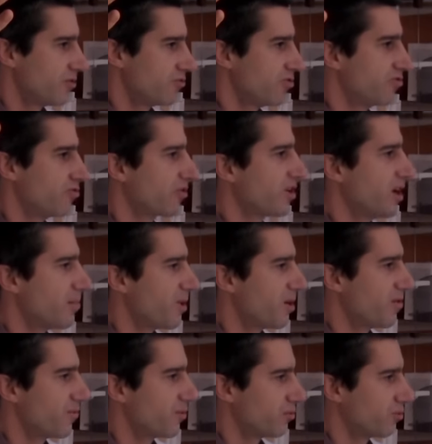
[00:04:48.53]
Je suis sûr qu'il n'a pas
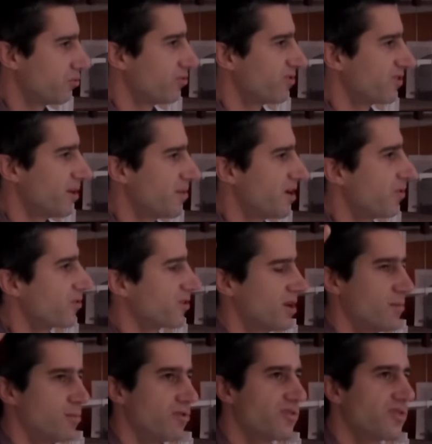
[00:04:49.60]
une photo de sa mère en
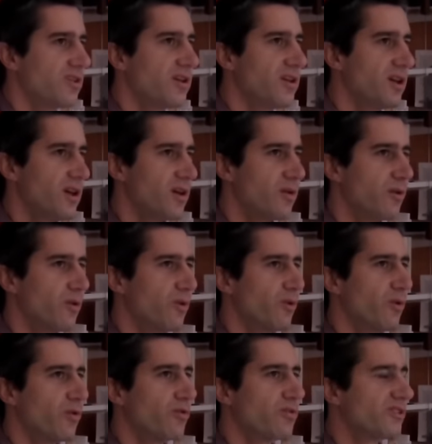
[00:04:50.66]
train de bosser
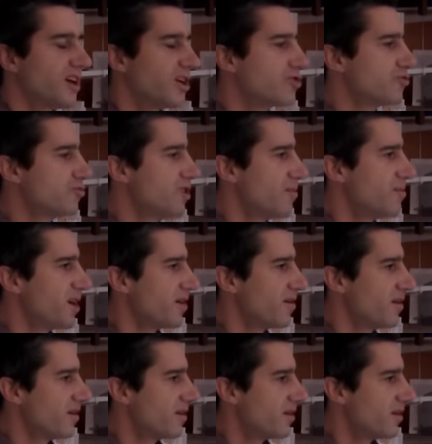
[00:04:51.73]
euh, au CHU d'Amiens.